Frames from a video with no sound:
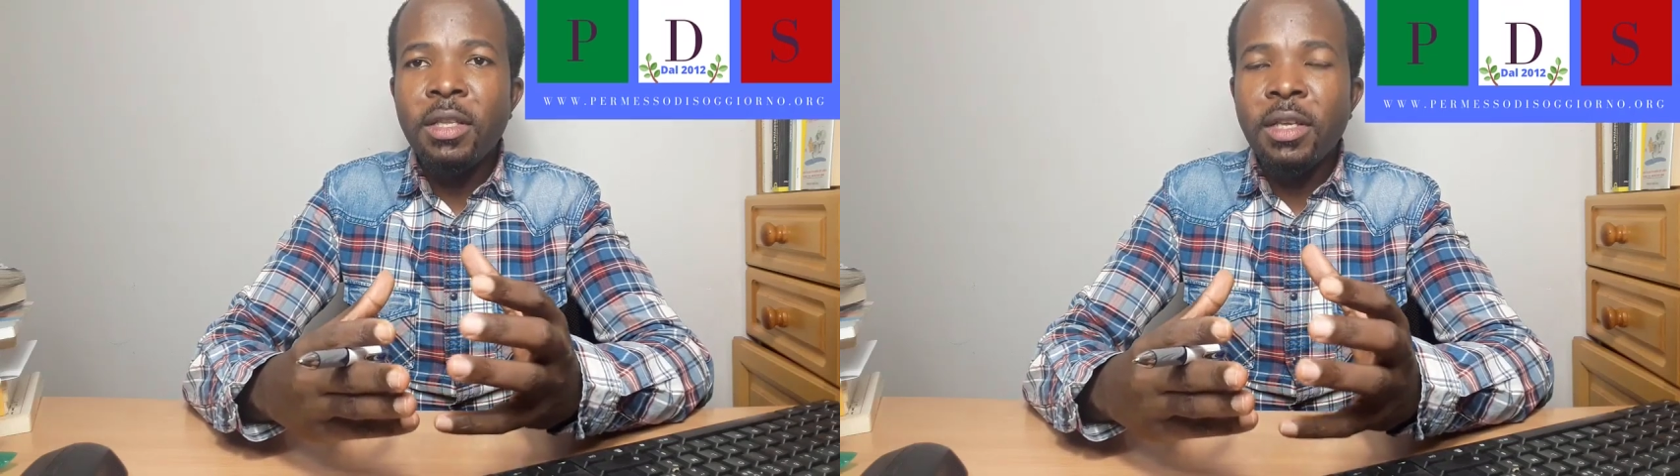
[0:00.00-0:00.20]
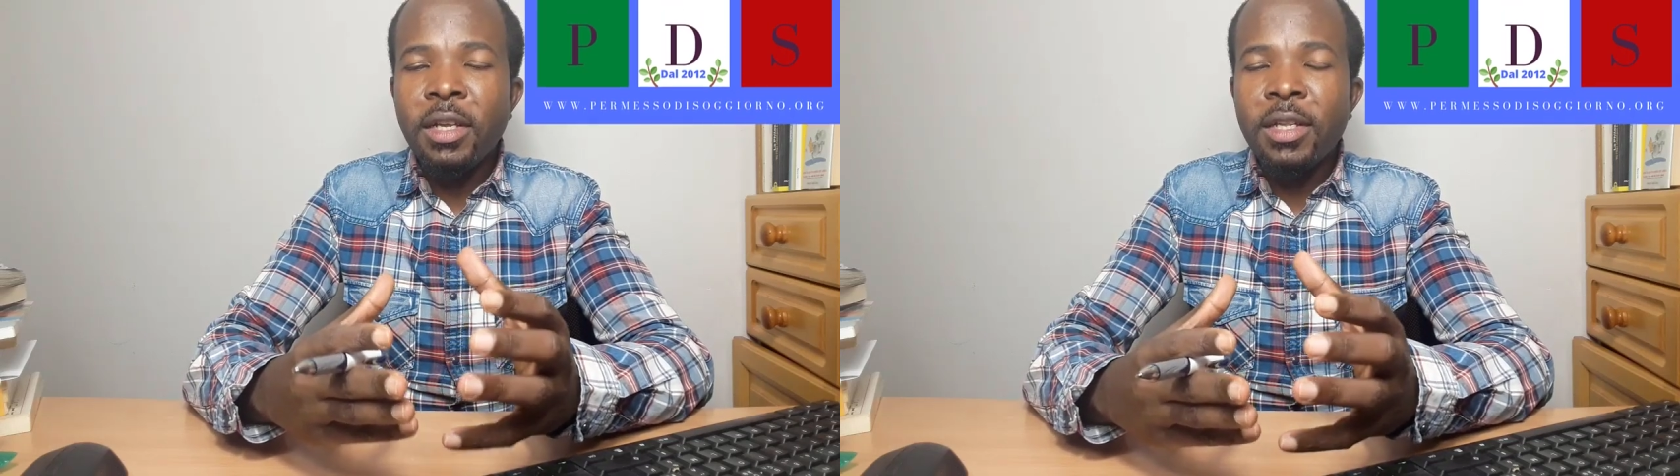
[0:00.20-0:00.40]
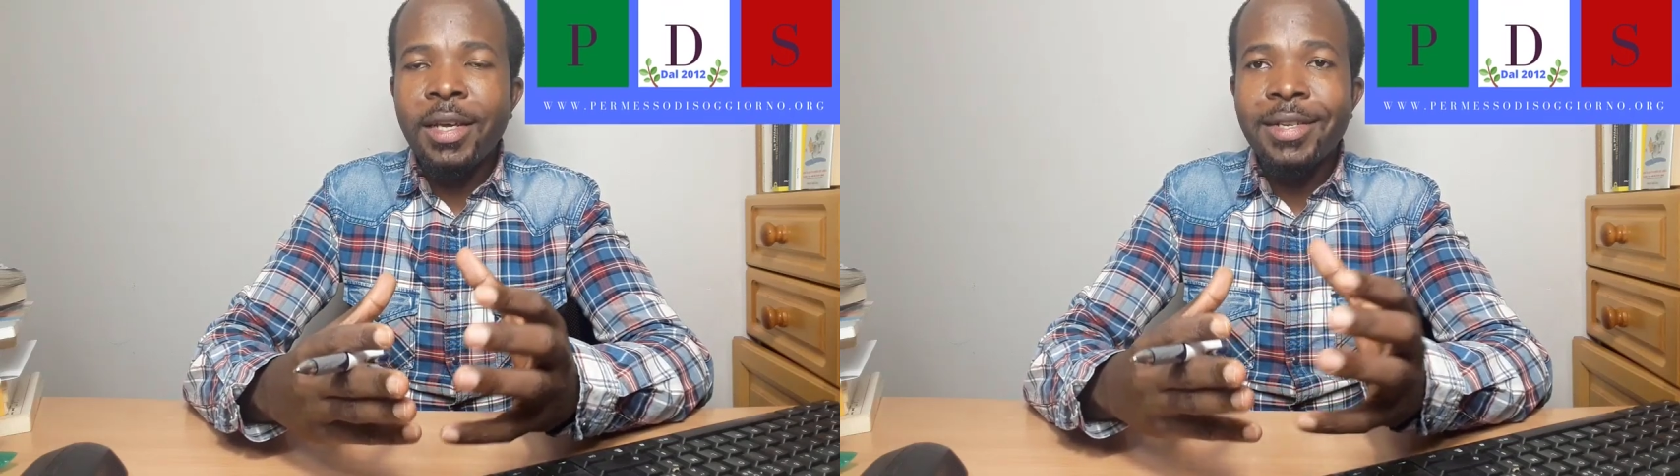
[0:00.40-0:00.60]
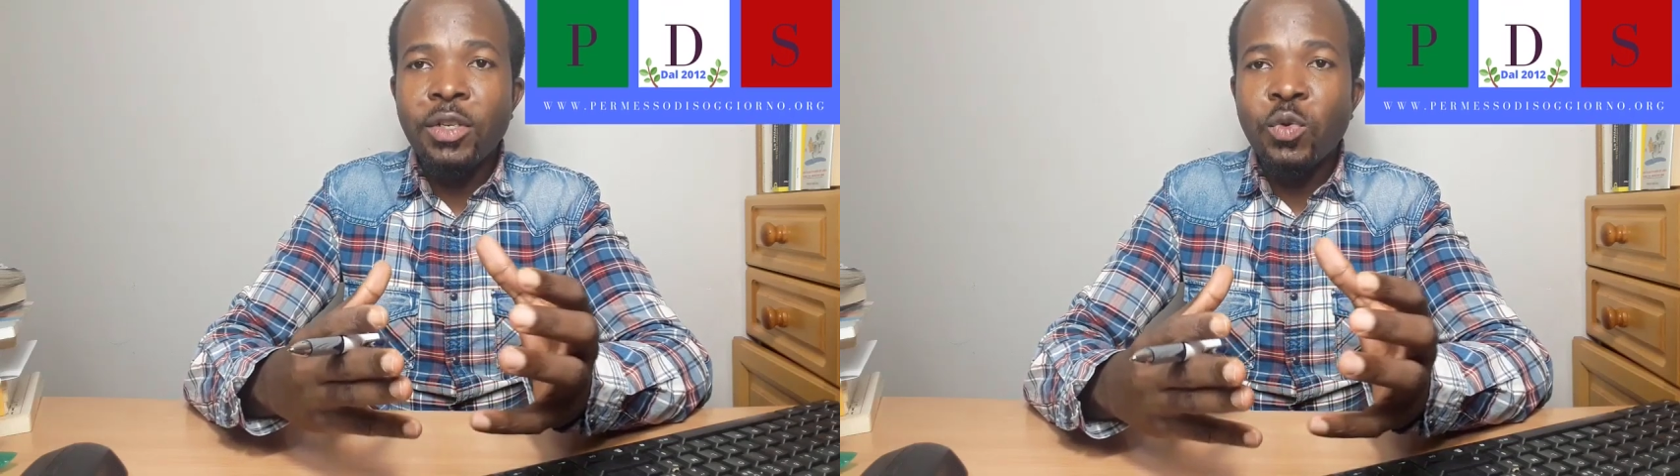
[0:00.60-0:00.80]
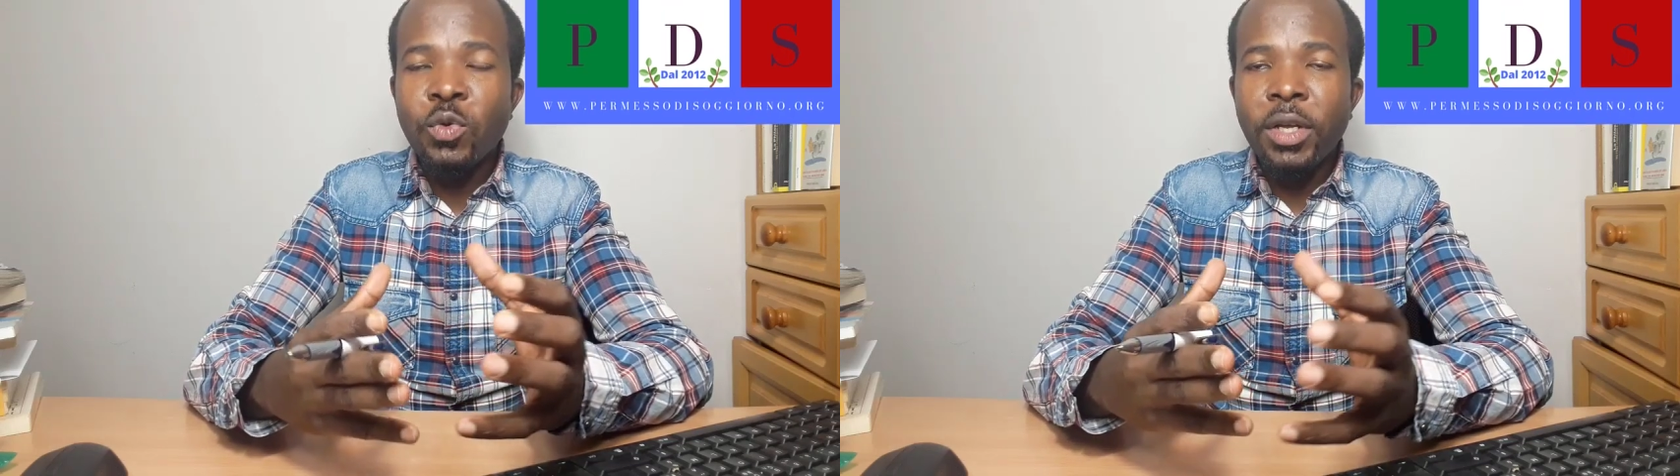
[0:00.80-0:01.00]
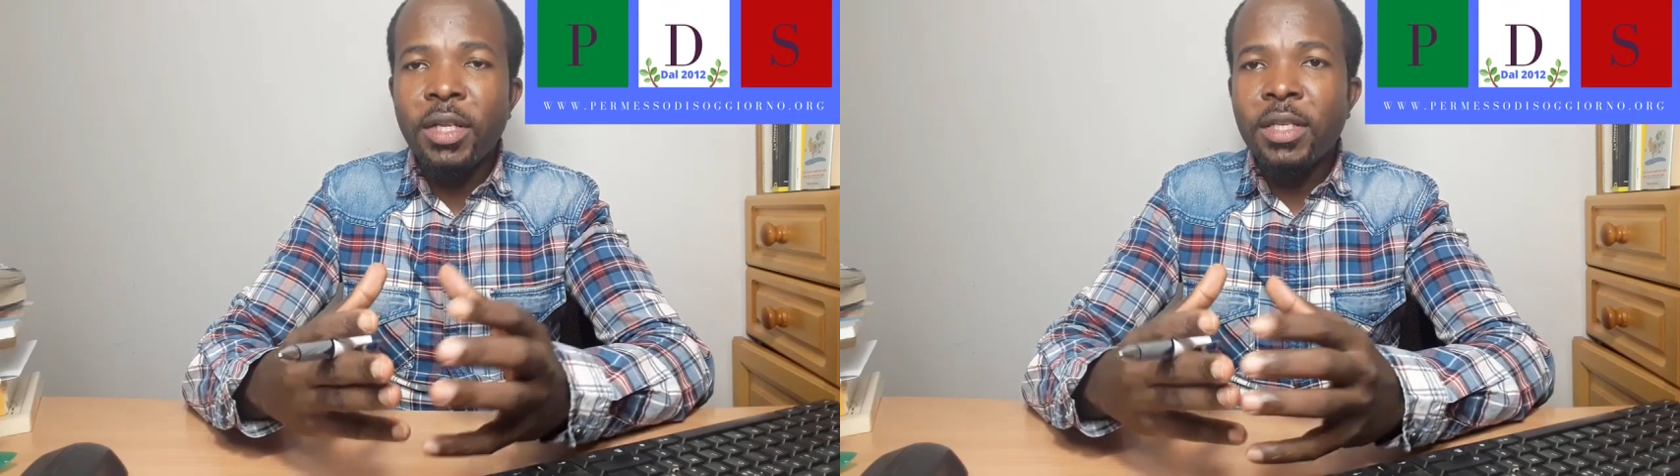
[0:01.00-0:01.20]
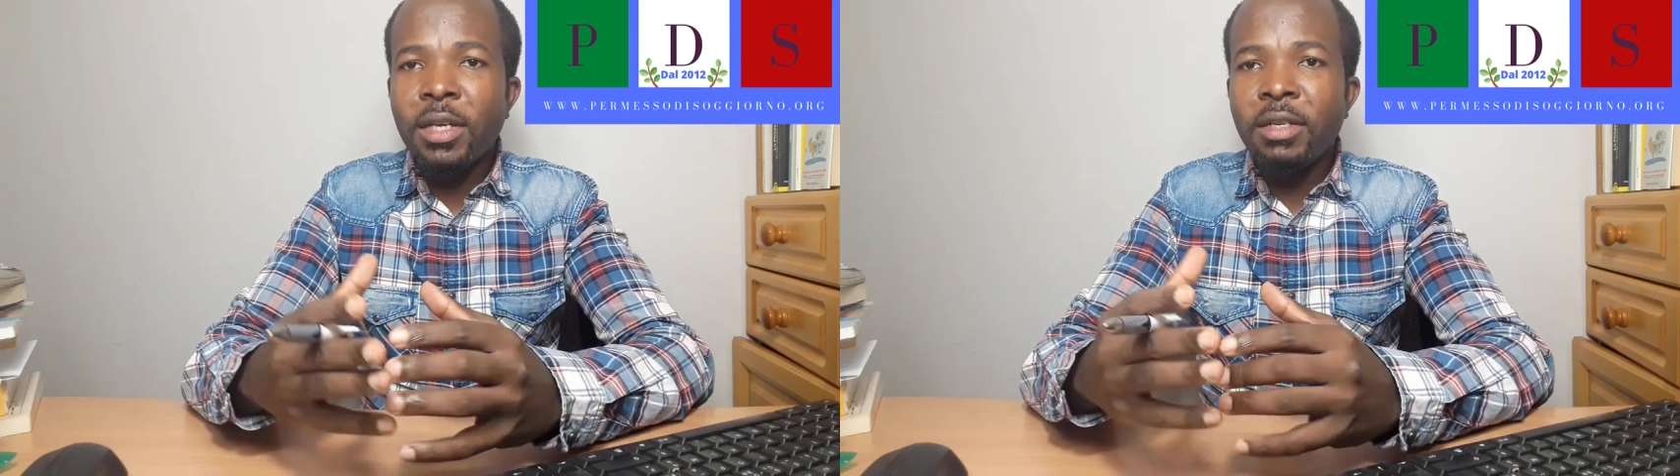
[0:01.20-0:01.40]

inerenti alla sicurezza